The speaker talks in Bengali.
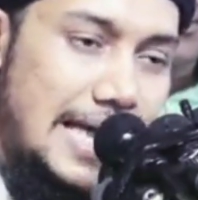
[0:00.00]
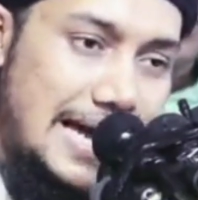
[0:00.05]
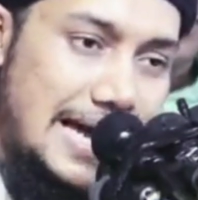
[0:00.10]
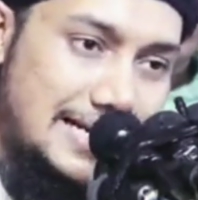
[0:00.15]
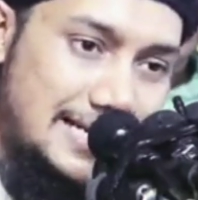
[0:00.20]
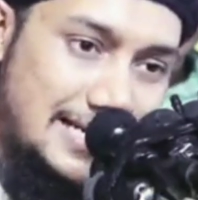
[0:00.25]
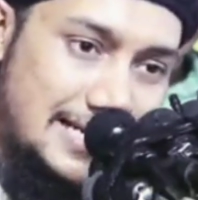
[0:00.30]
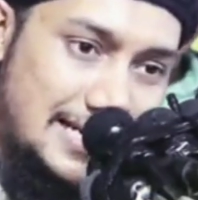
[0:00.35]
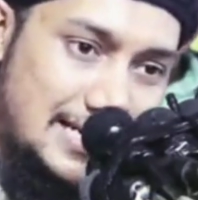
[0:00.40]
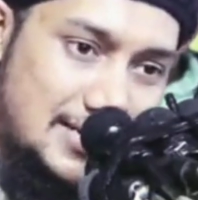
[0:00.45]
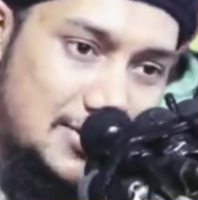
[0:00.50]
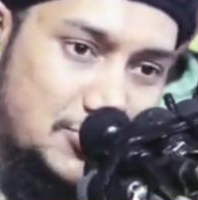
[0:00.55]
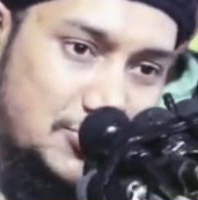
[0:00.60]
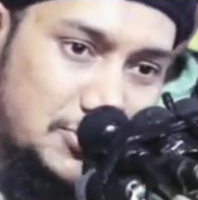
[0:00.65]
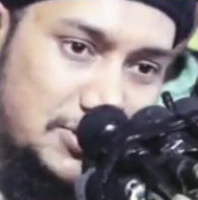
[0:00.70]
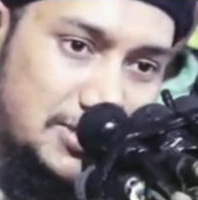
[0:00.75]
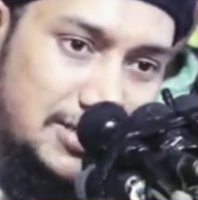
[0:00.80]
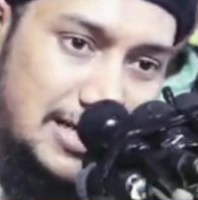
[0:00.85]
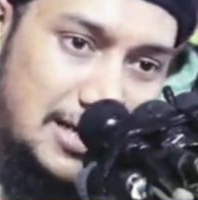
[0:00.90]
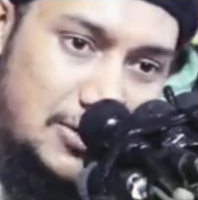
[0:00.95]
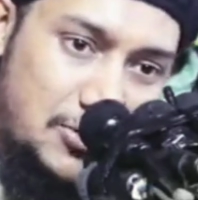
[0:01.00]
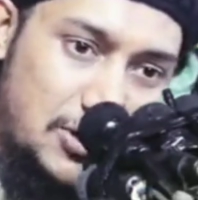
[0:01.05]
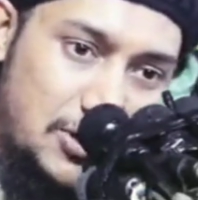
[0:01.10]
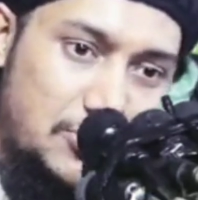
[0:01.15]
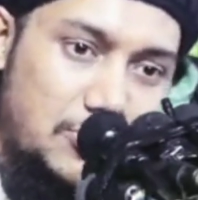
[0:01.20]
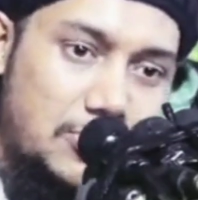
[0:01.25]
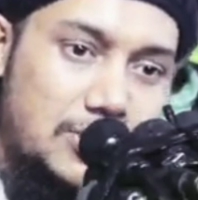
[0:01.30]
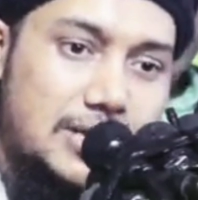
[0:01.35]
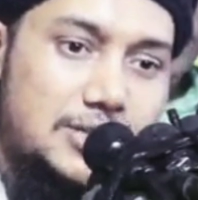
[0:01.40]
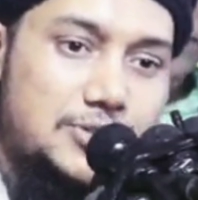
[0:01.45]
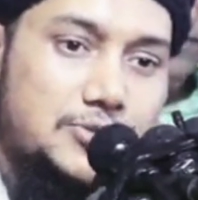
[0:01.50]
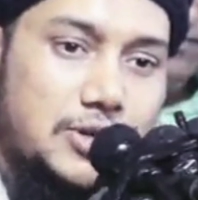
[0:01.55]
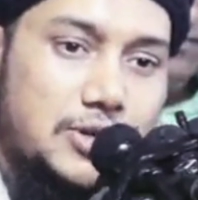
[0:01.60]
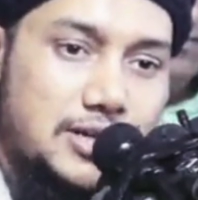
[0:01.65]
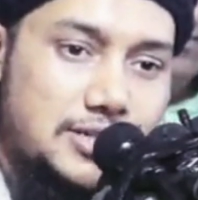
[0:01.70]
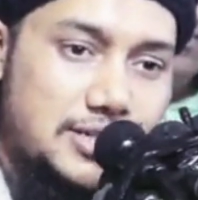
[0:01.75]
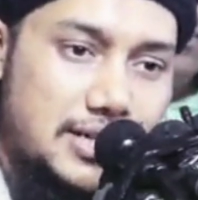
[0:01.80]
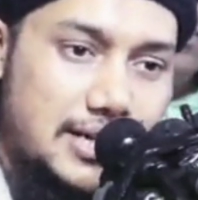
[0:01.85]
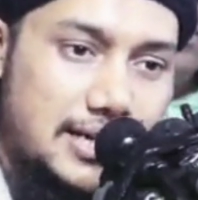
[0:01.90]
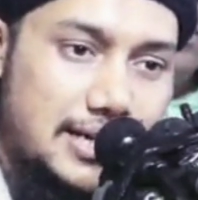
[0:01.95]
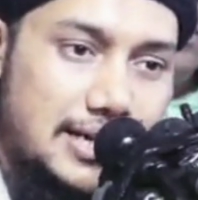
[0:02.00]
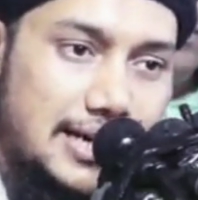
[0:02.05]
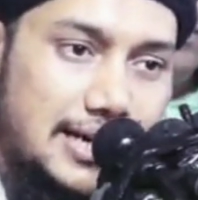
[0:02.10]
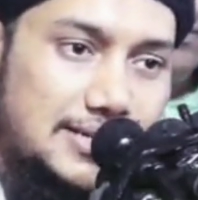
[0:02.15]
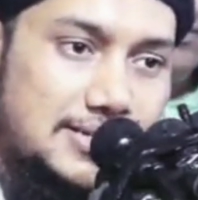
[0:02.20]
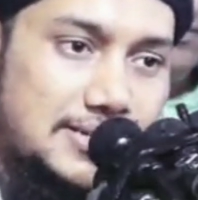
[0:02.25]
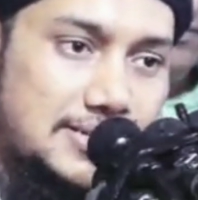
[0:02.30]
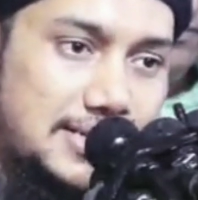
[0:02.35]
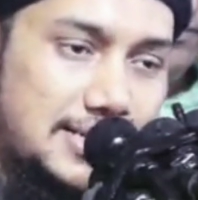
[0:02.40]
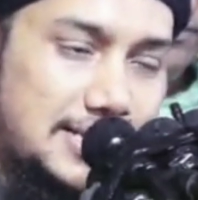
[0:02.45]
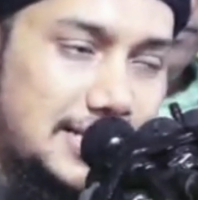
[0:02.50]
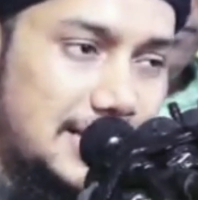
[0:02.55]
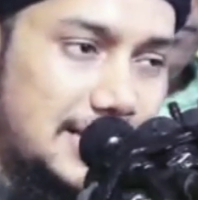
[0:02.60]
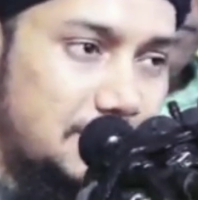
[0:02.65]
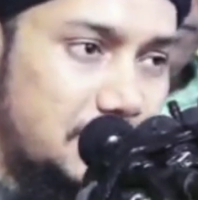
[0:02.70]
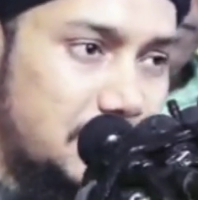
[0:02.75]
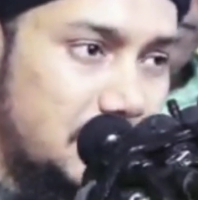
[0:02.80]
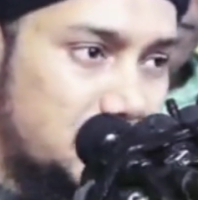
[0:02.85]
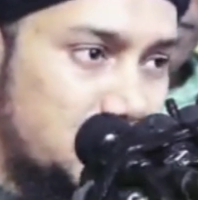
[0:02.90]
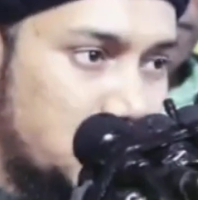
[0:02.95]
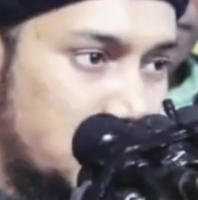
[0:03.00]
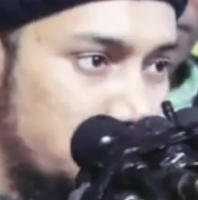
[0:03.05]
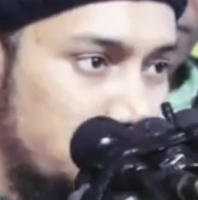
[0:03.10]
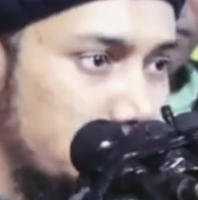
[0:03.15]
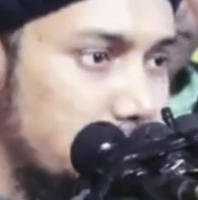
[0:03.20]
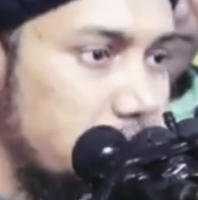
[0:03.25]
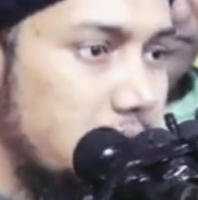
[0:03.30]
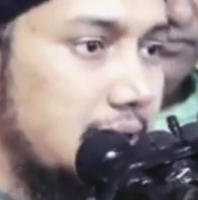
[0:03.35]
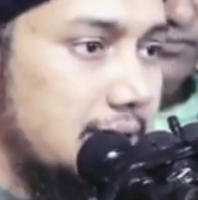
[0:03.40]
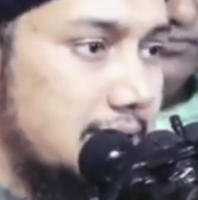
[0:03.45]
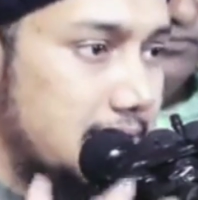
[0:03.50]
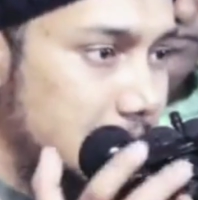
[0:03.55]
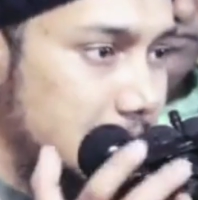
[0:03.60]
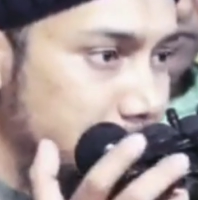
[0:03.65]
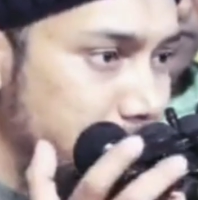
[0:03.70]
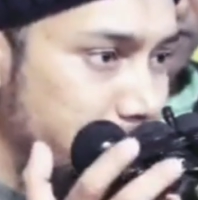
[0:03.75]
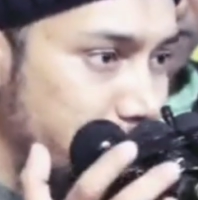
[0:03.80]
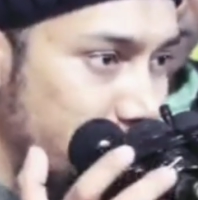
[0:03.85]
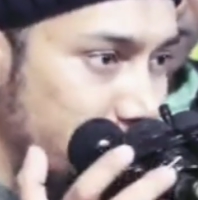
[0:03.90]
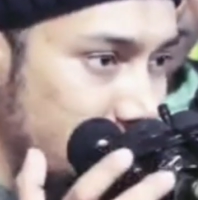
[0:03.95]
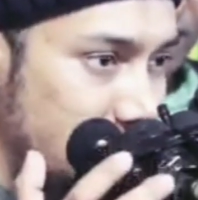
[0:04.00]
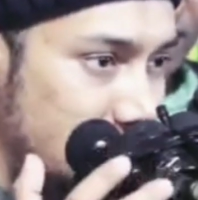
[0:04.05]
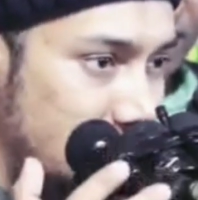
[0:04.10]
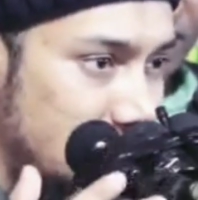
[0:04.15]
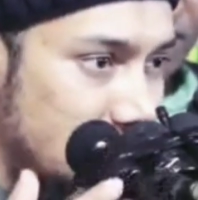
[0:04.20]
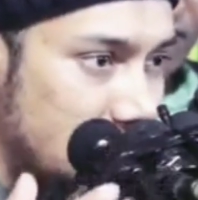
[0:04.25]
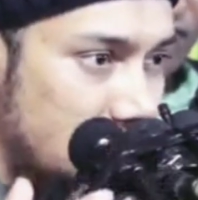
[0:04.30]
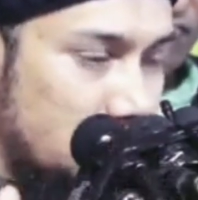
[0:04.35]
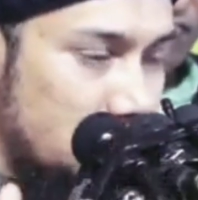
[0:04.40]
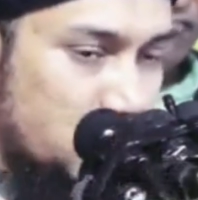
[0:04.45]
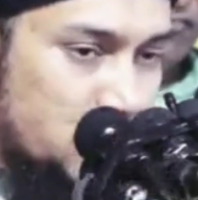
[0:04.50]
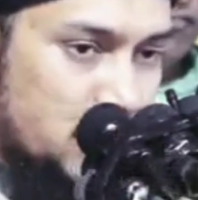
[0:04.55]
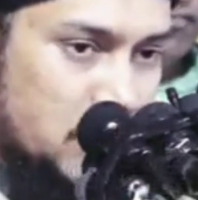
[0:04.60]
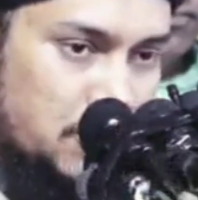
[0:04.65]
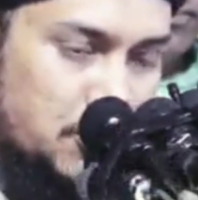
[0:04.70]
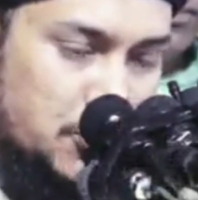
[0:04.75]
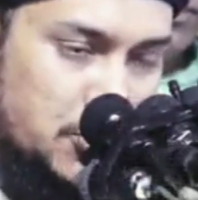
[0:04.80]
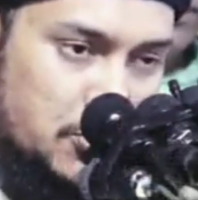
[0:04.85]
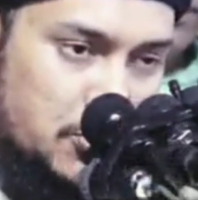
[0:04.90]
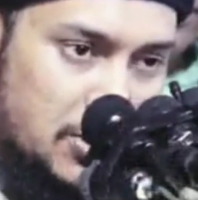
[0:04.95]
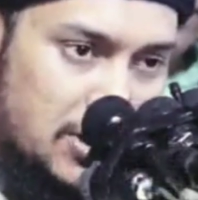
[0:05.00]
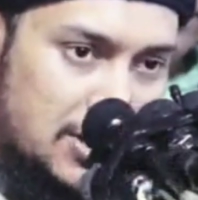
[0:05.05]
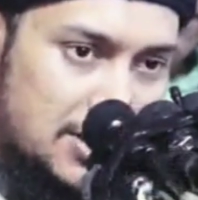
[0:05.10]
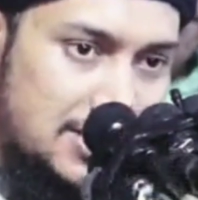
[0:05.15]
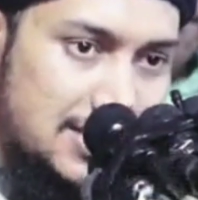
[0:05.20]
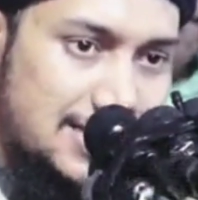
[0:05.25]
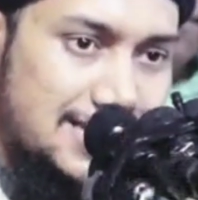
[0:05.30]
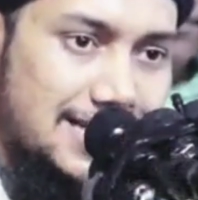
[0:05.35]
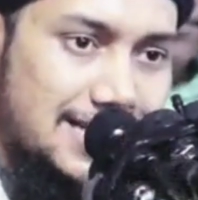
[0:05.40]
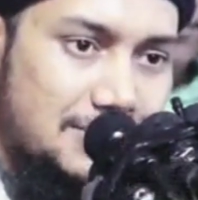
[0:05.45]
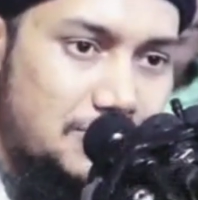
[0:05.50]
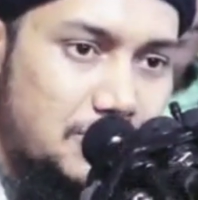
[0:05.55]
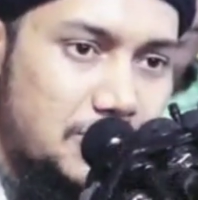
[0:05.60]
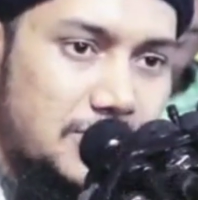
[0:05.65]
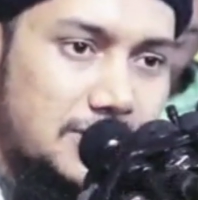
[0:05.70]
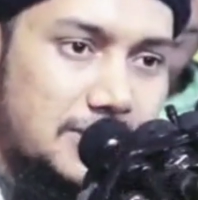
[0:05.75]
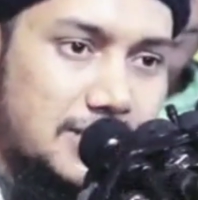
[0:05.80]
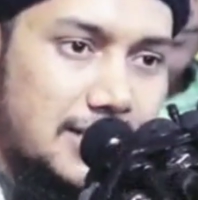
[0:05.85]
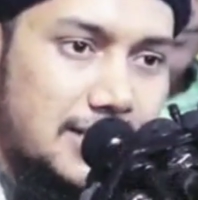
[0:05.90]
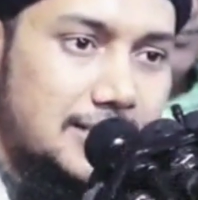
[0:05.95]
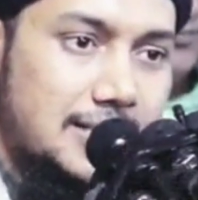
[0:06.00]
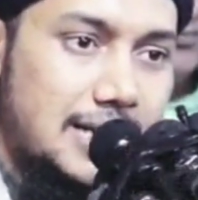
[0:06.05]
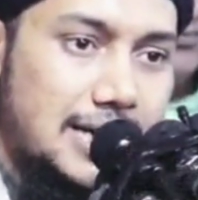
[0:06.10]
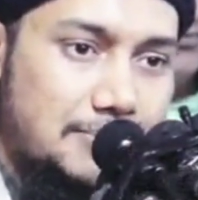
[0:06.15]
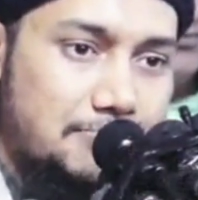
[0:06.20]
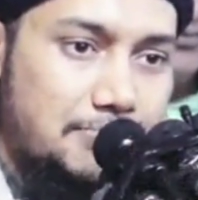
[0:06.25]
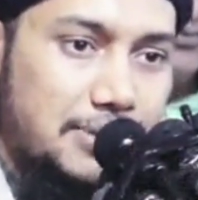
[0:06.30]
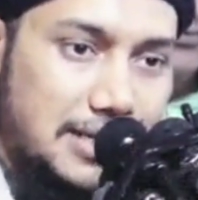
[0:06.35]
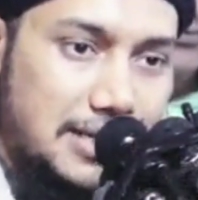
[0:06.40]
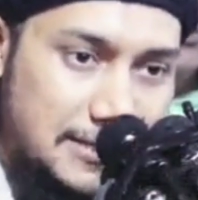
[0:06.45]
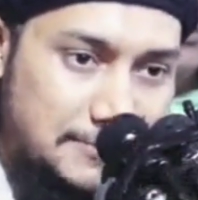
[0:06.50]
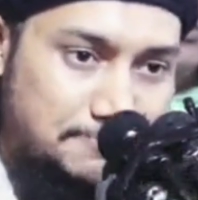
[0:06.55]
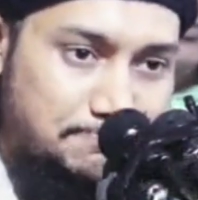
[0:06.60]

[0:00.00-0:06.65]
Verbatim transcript: একটা কাজ করতে গিয়ে আরো অনেকগুলো কাজ করা যায় এই যে জিকিরের মধ্যে সব সময় আছেন সব সময় জিকিরের মধ্যে যারা থাকবে